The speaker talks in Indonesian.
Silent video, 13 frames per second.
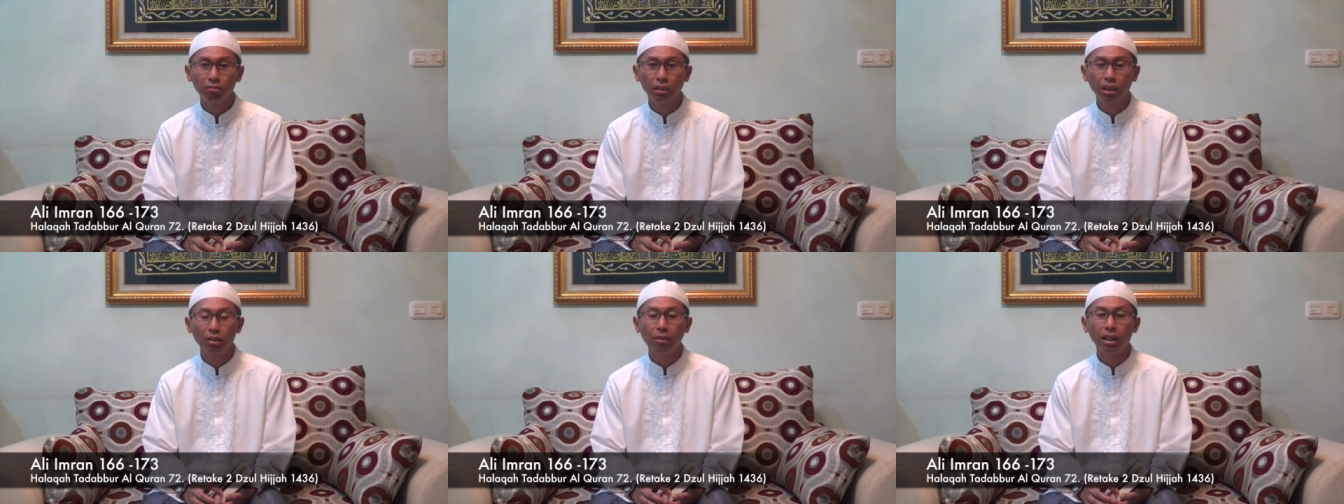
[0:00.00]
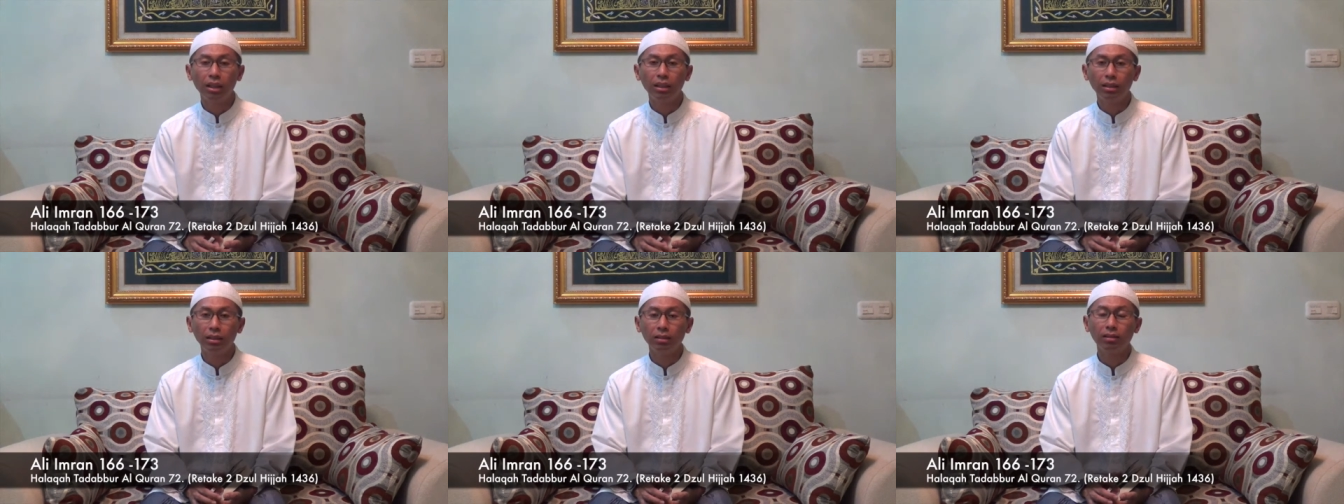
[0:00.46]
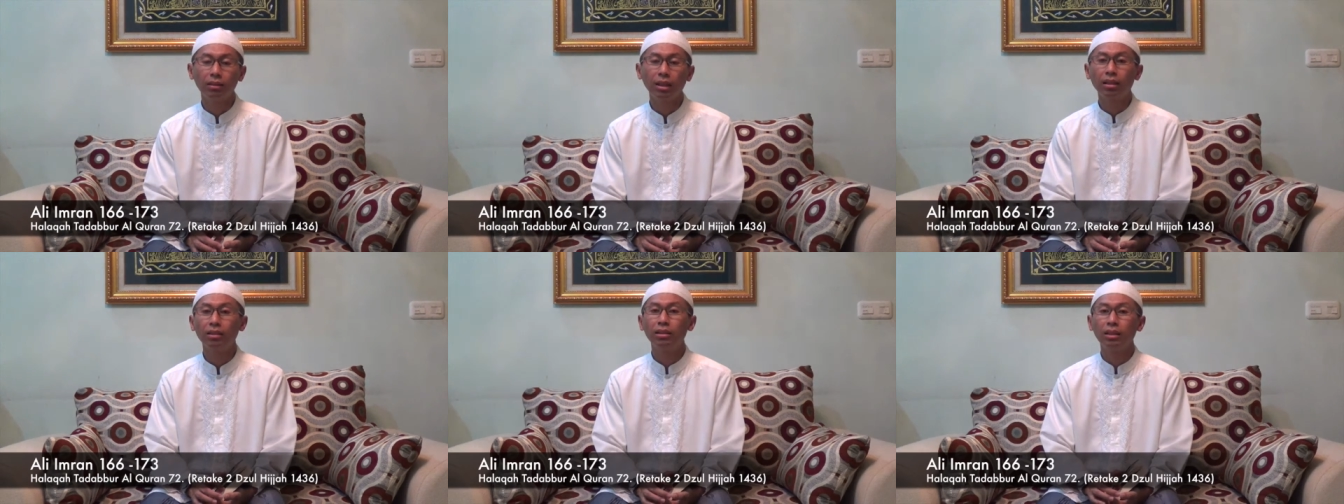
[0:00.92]
mengimani
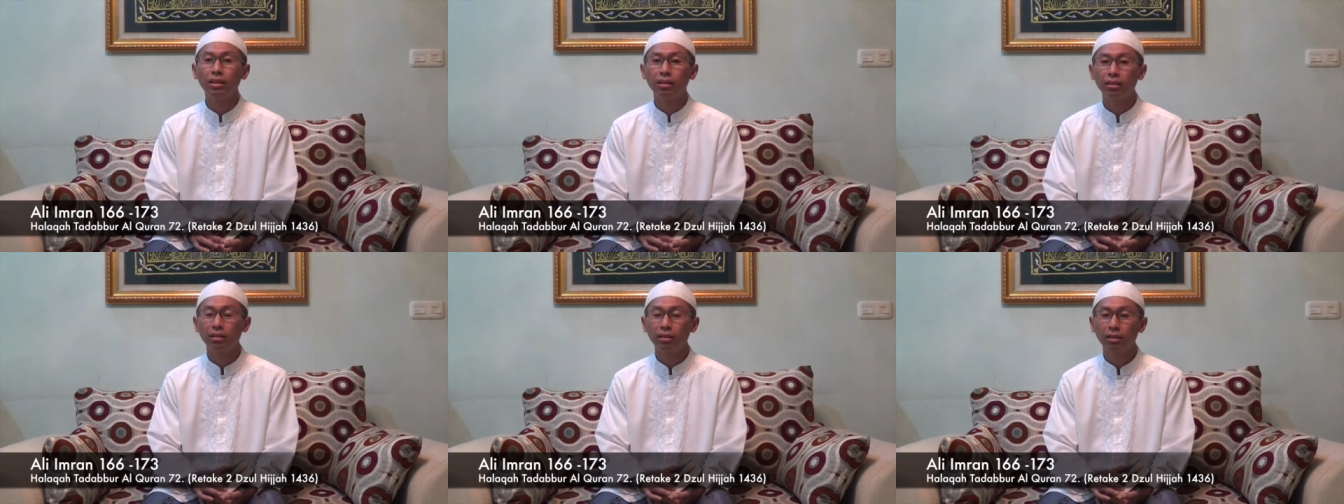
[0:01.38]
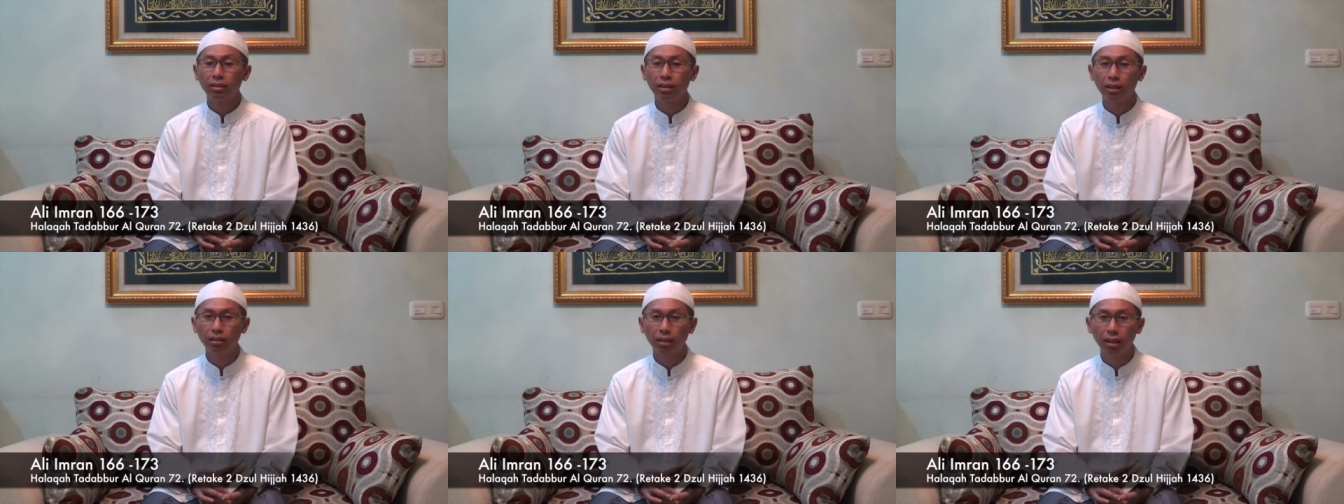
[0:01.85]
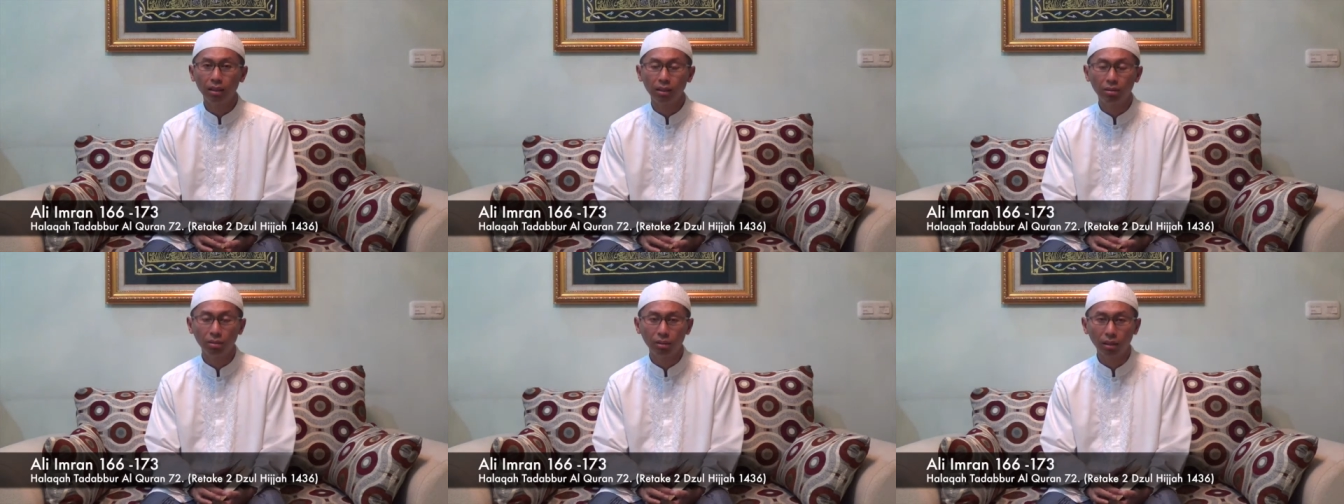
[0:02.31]
takdir yang telah
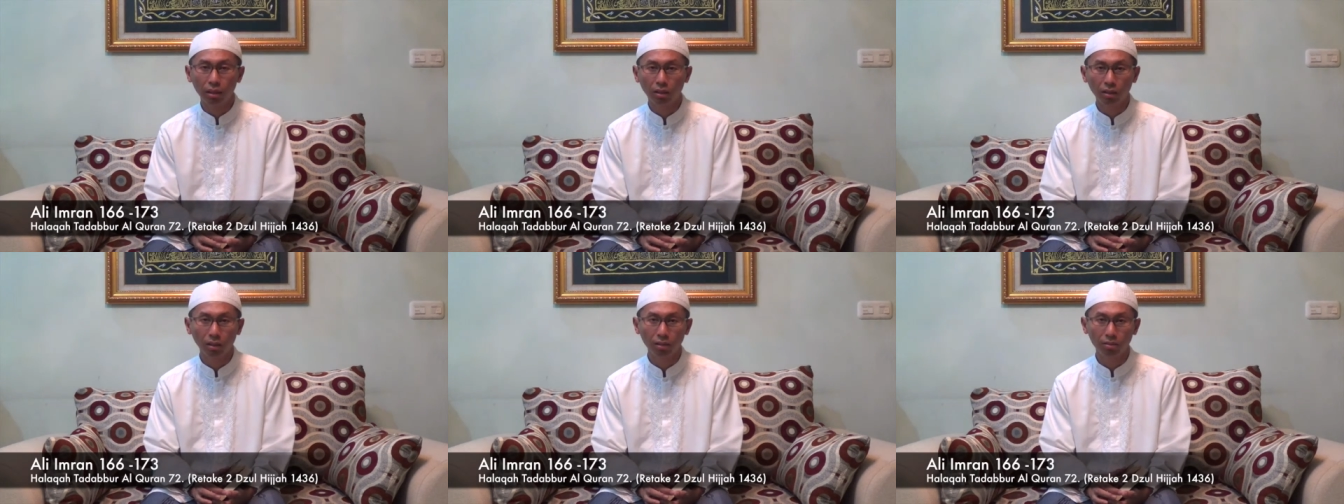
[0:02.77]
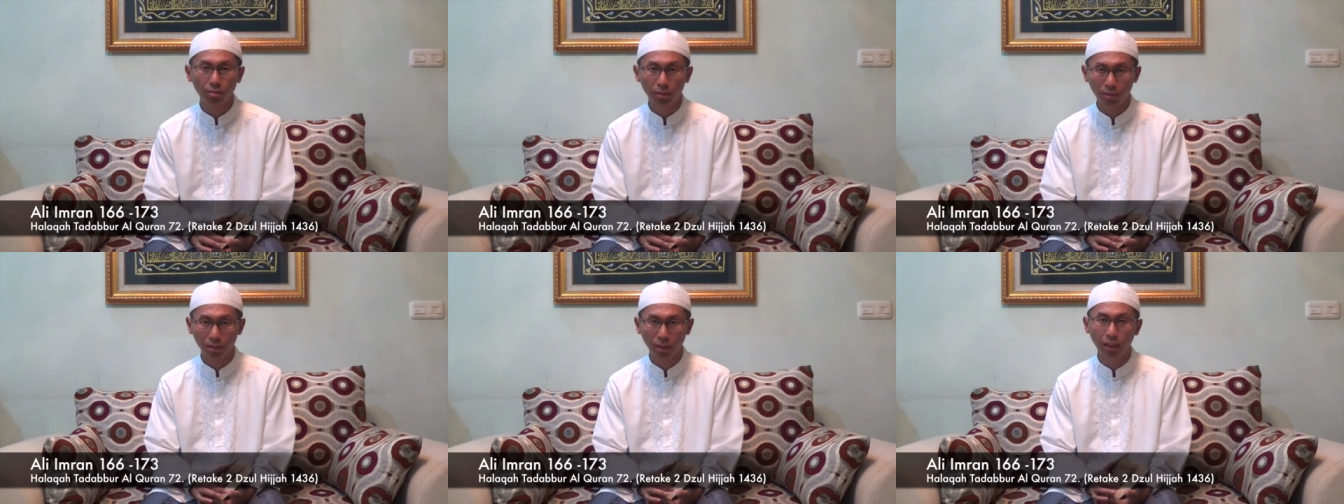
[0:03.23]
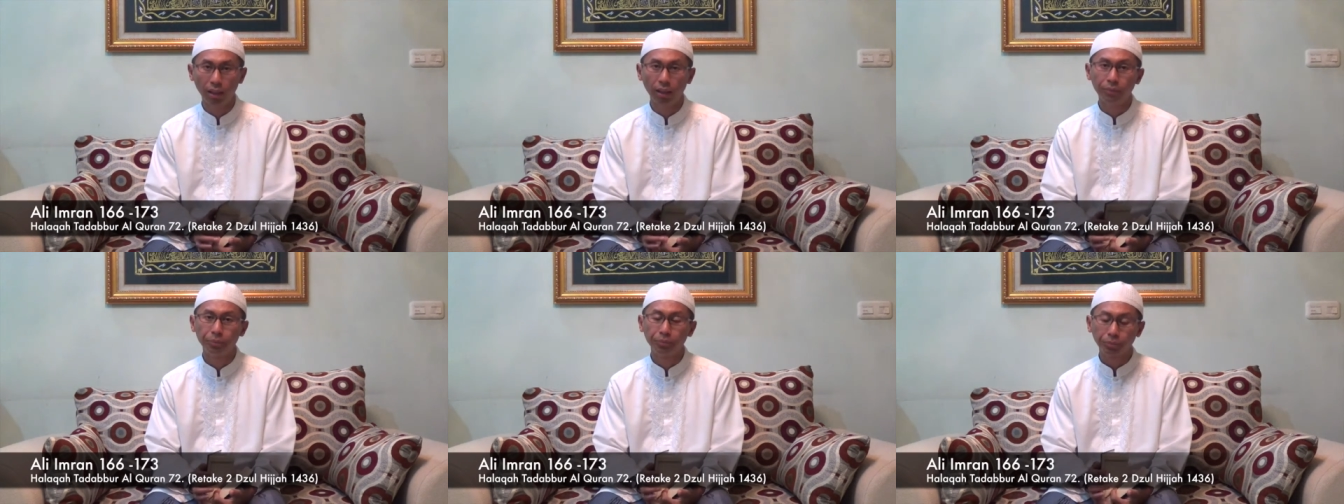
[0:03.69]
dituliskan Allah Subhanahu wa taala.